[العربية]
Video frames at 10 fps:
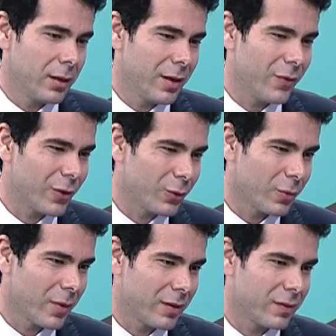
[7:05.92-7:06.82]
نفسه
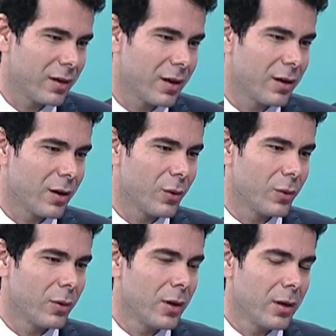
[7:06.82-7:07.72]
مأثر
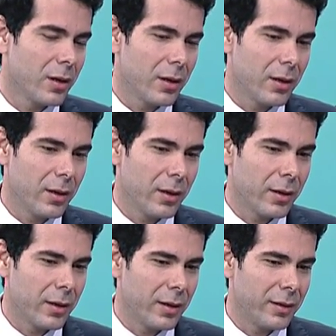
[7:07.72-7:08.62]
او آه،
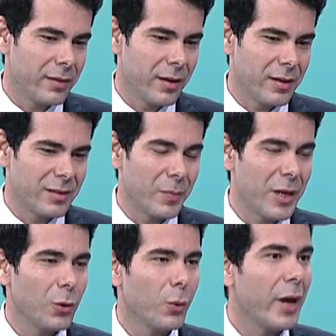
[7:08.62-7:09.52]
آه، اذا اذا
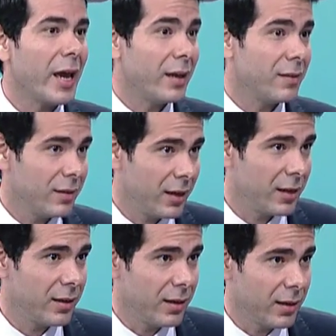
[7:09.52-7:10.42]
منه واعي
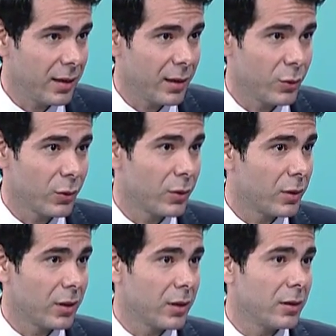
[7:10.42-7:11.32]
زياده تقدر
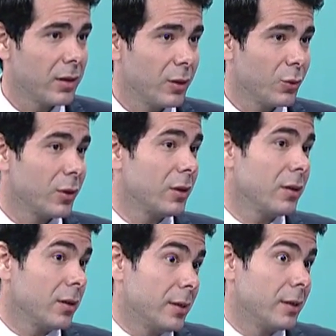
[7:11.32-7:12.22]
تقدر
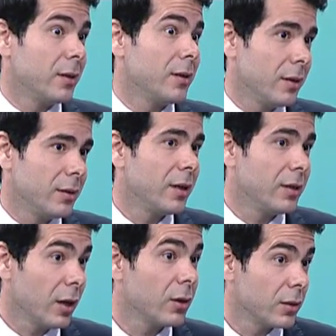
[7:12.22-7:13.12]
يضل
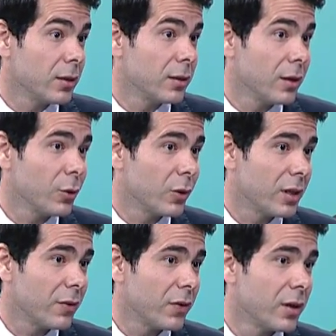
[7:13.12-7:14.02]
يضل يتنفس او
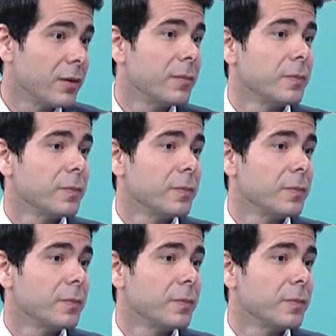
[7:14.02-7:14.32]
بلكي يعني